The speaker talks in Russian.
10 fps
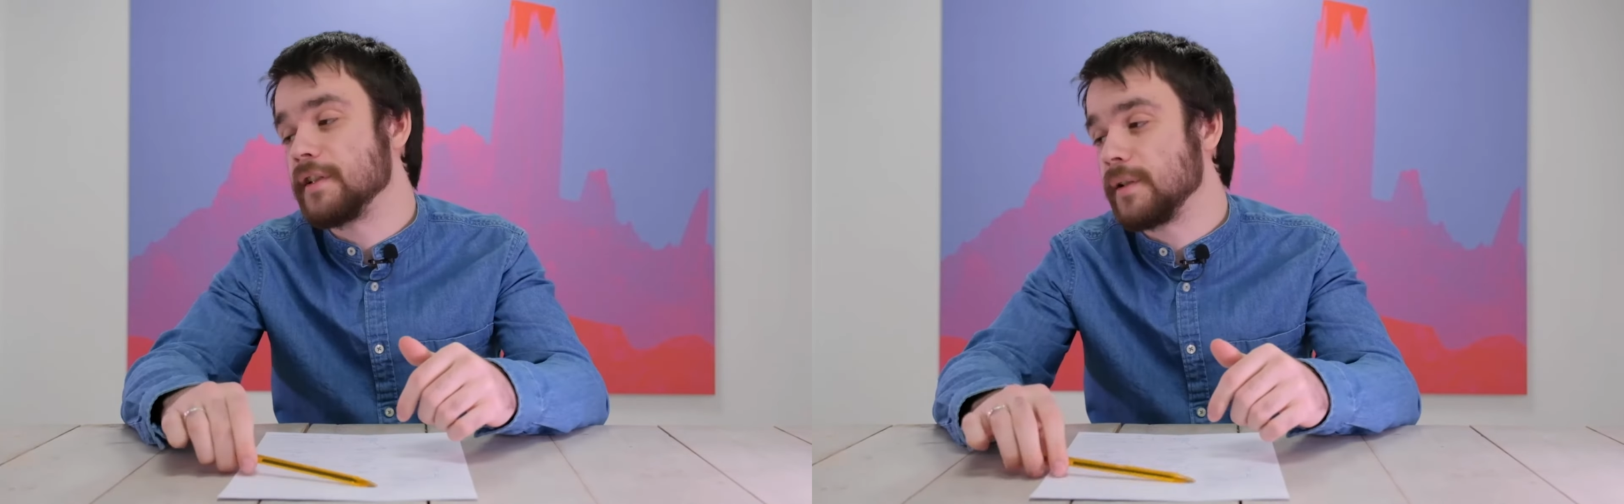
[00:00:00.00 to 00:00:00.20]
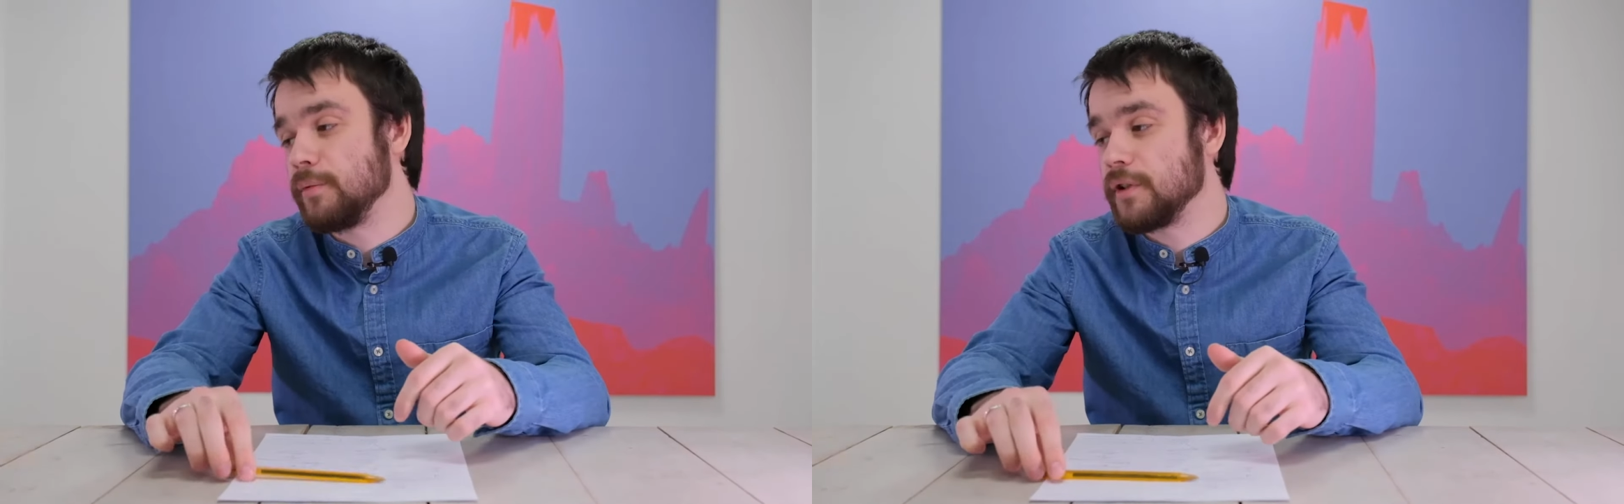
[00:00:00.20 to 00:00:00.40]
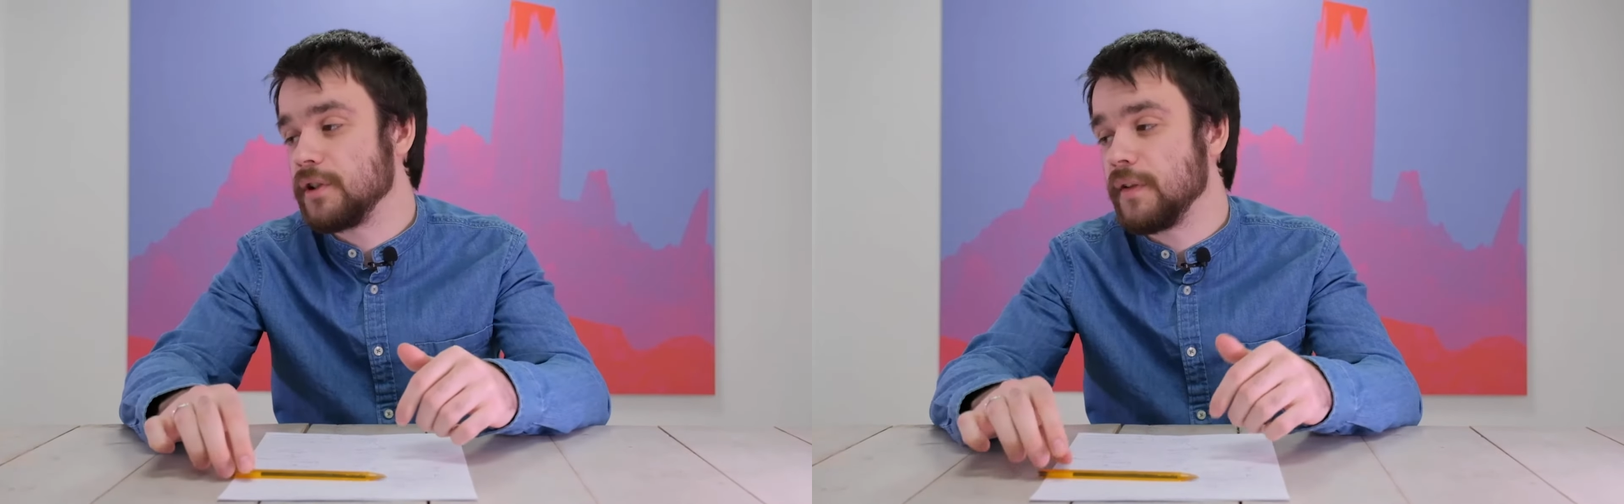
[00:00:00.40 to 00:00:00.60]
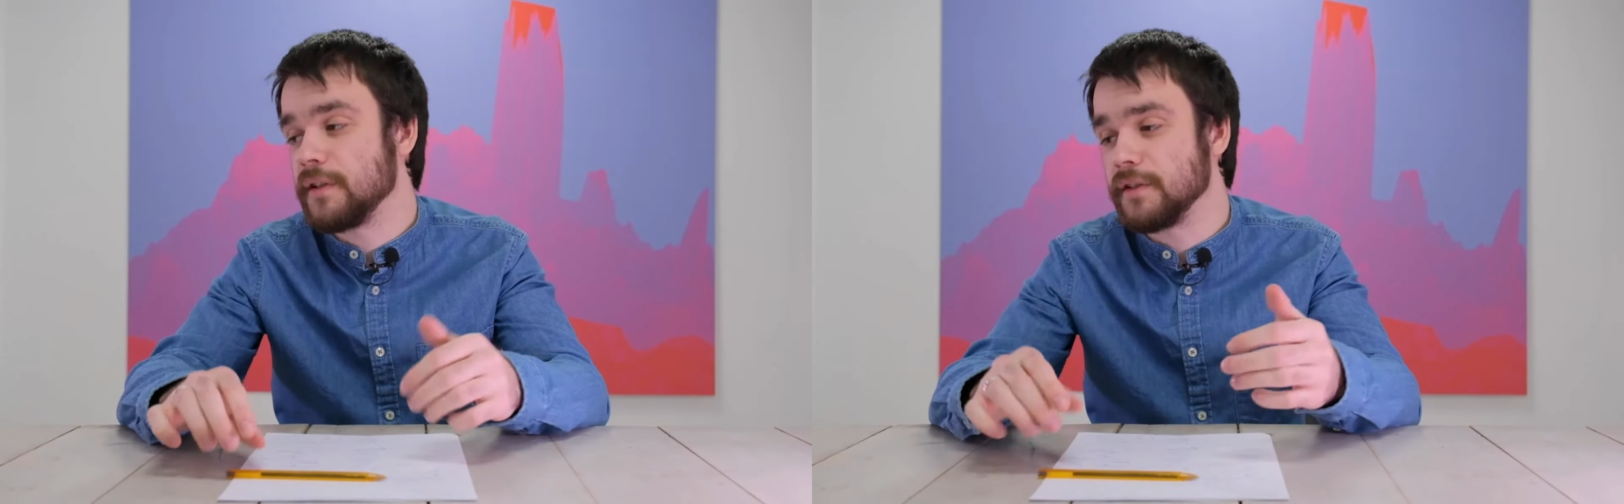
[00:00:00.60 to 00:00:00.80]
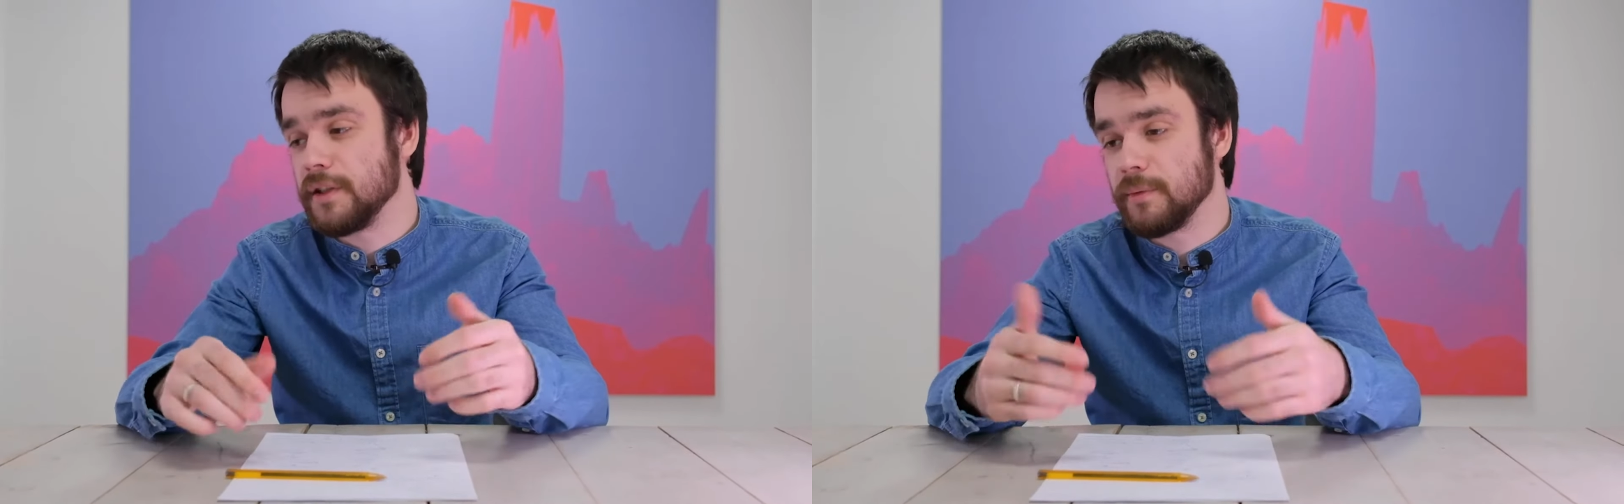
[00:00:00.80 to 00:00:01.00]
разработки
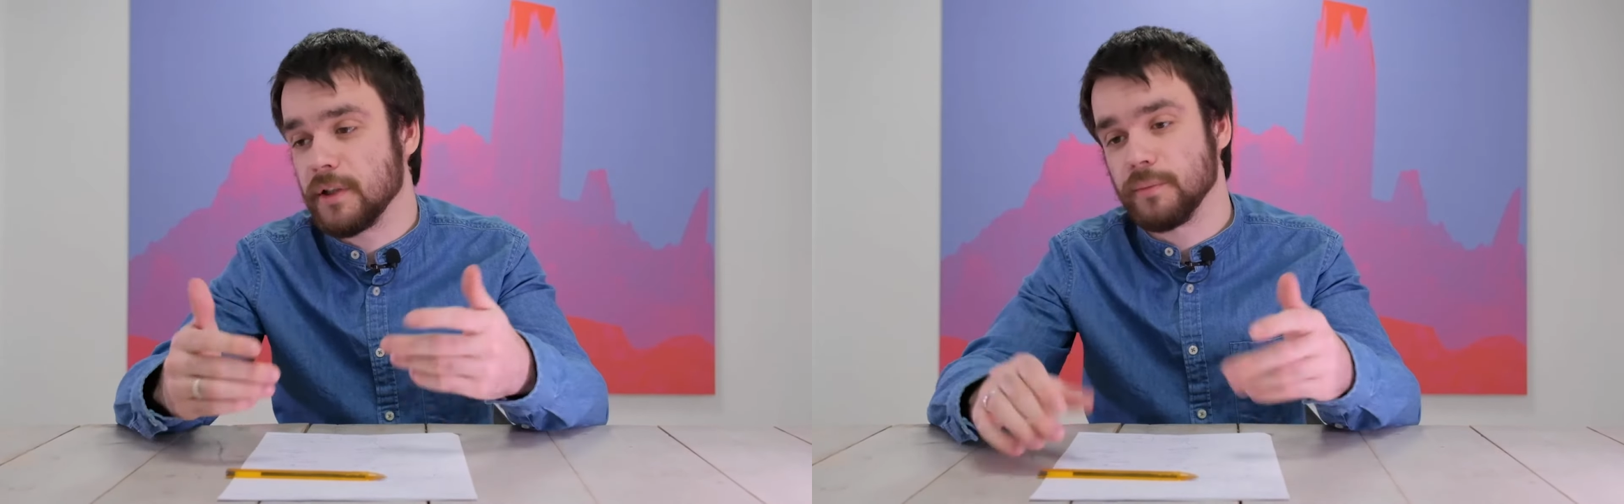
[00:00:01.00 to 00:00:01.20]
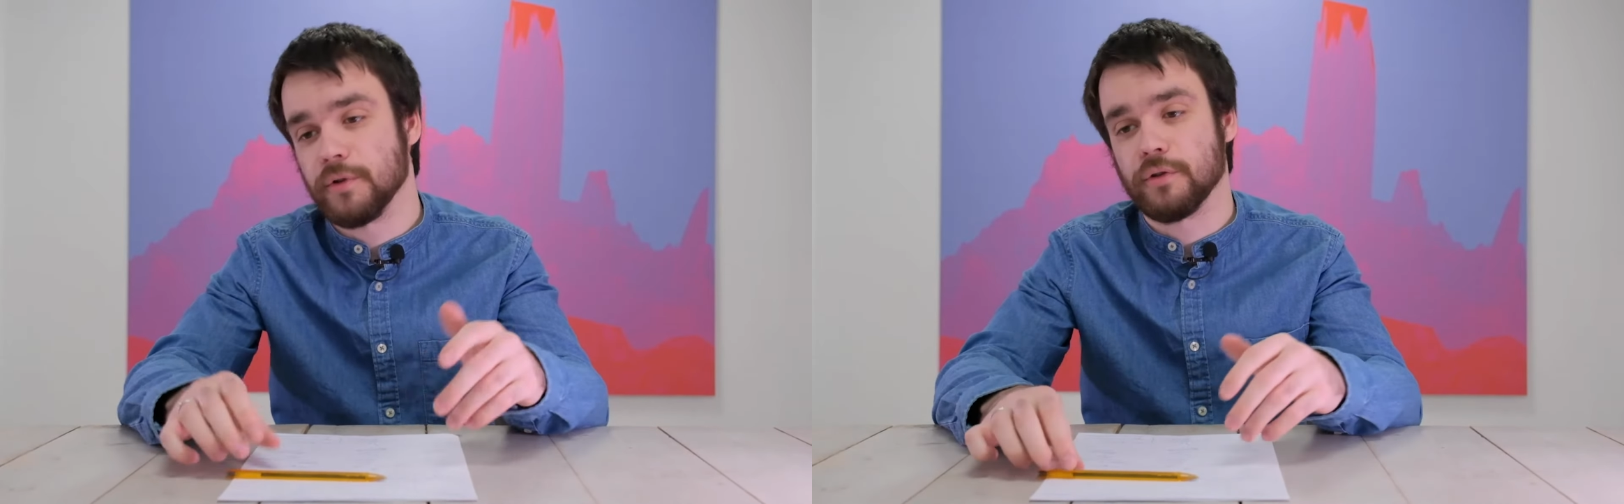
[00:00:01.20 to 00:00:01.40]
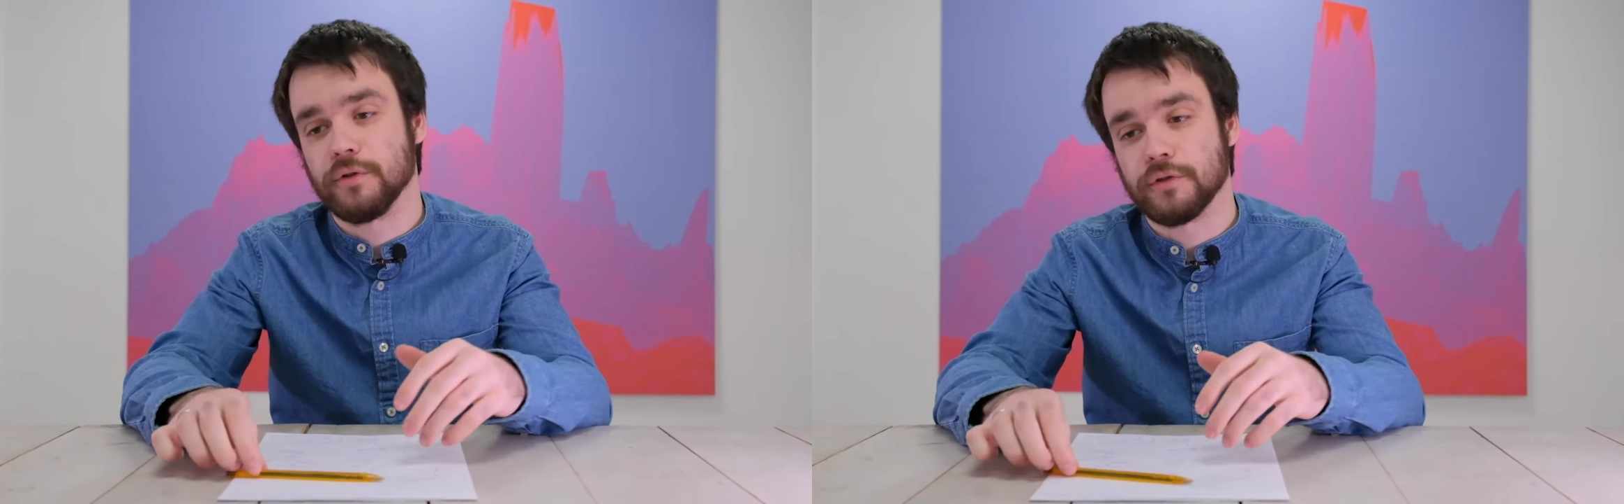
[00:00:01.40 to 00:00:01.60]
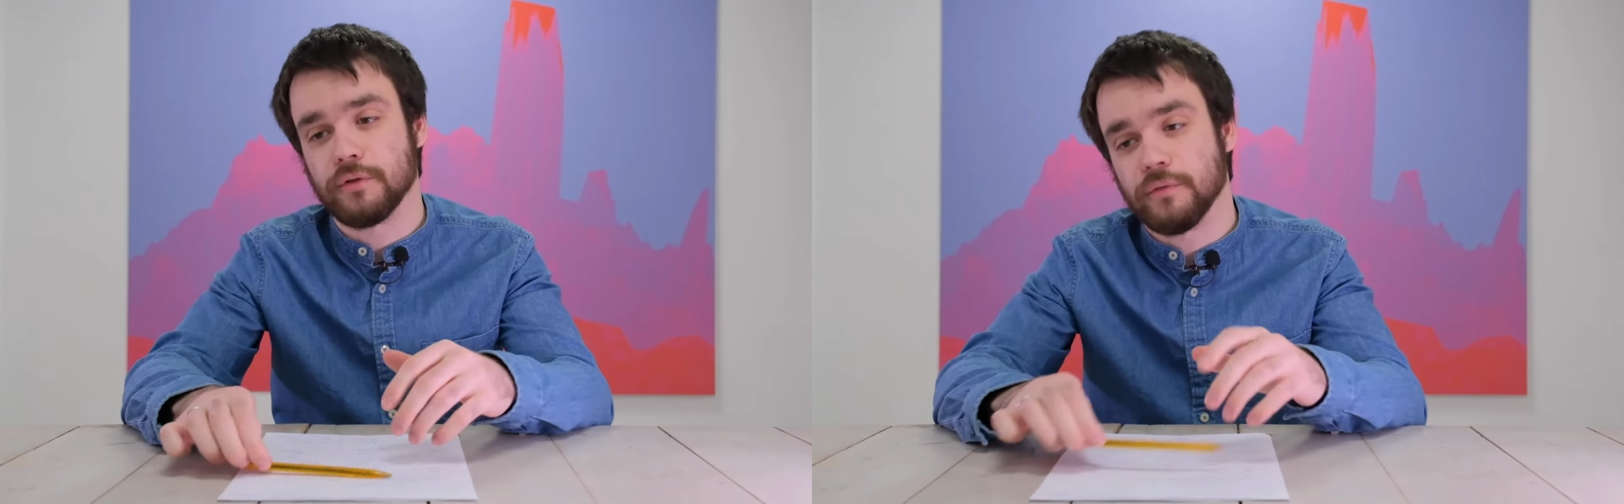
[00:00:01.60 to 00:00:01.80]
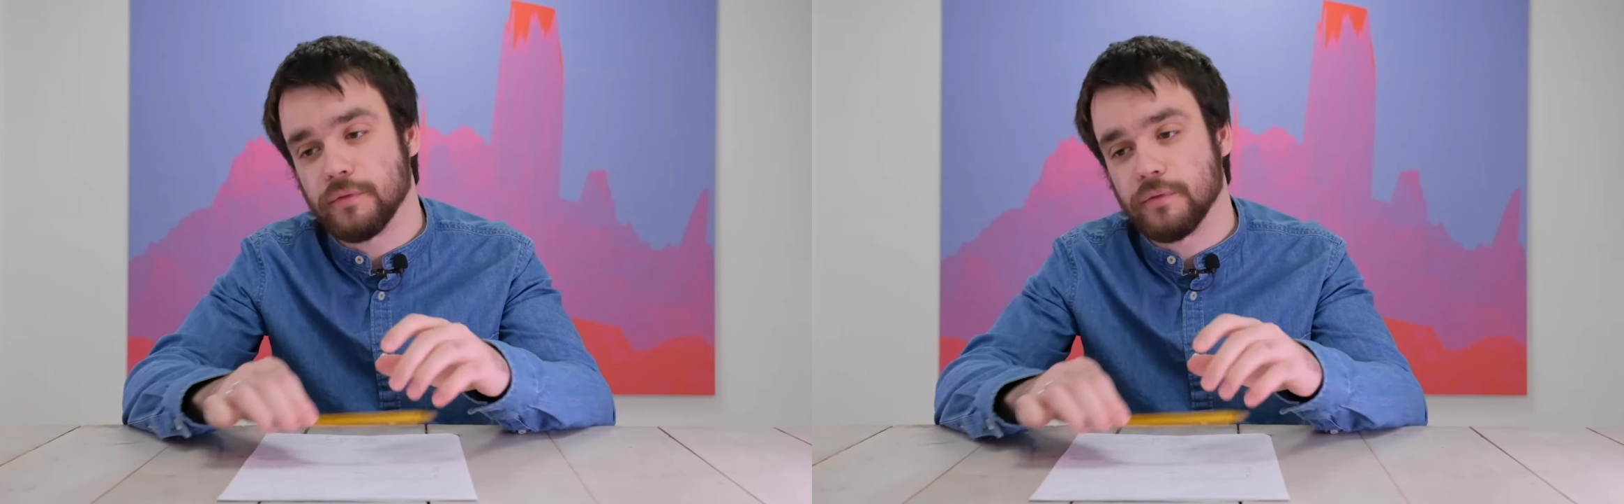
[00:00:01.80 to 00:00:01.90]
связаны с тем, как бы еще и сон